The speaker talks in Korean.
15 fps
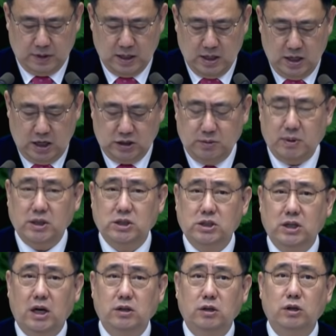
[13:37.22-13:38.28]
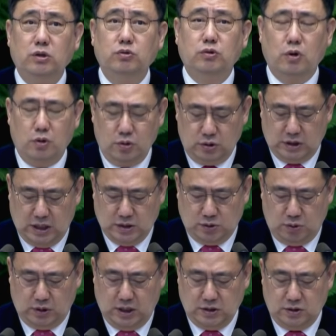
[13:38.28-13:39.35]
하지만 시간을 두고
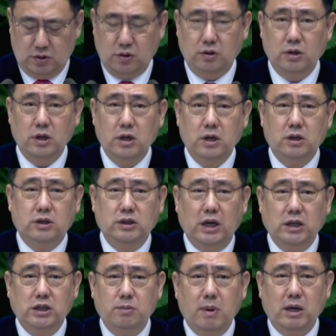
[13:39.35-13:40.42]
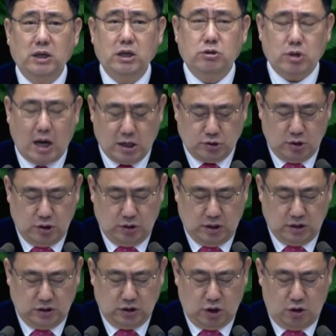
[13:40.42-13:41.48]
계속해서 그의 희망이
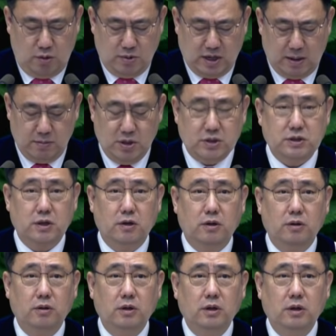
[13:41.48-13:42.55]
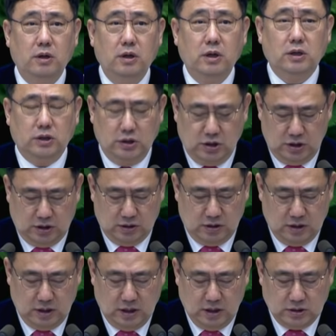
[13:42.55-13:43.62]
좌절되는 경험을 하면서
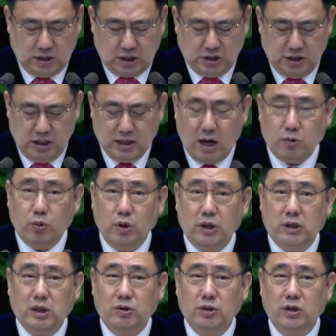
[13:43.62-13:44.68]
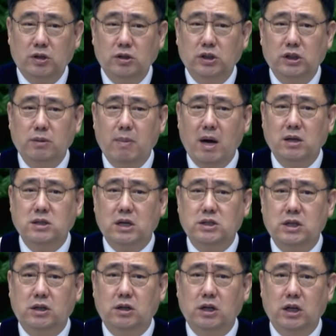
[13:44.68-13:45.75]
그는 자신이 갖고 있던 그 희망
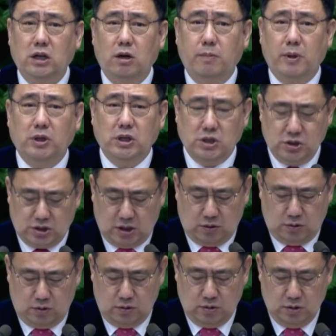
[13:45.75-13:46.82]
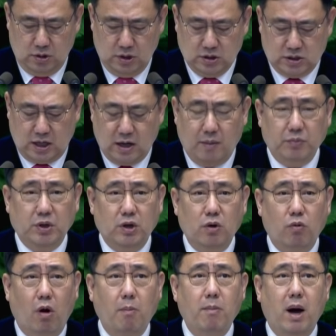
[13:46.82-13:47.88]
자체를 잃어버린 채로 사람들을
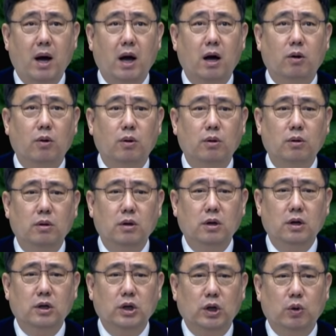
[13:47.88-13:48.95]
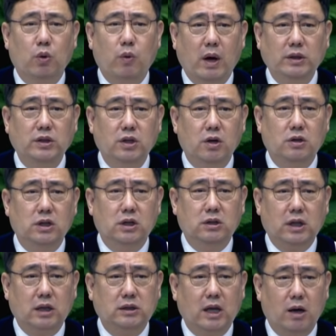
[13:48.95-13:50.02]
원망하고 그리고
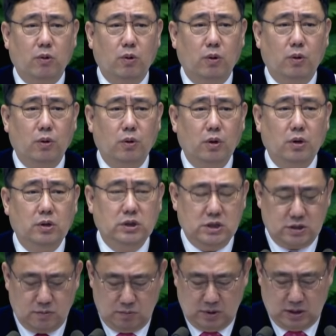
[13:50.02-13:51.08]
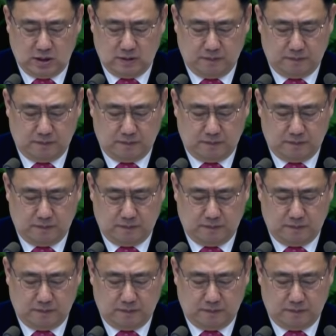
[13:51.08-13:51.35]
환경을 탓하고 있습니다.